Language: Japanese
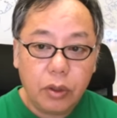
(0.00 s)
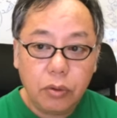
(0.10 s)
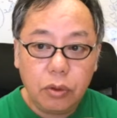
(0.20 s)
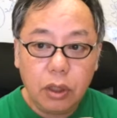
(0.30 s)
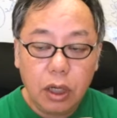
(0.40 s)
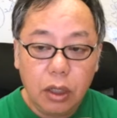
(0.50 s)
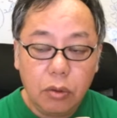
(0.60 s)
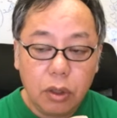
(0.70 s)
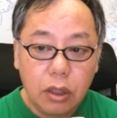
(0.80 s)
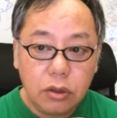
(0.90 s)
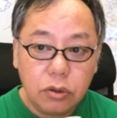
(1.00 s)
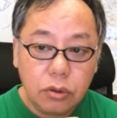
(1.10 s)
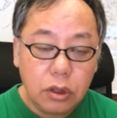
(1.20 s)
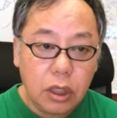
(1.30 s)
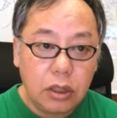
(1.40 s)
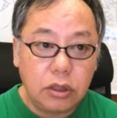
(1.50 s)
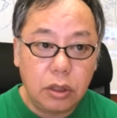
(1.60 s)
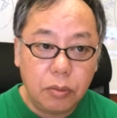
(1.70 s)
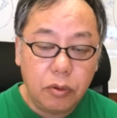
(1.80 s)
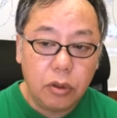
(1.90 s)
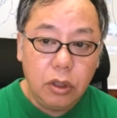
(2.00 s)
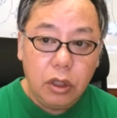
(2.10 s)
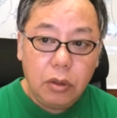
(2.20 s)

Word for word: で、この怒りの感情に対しても、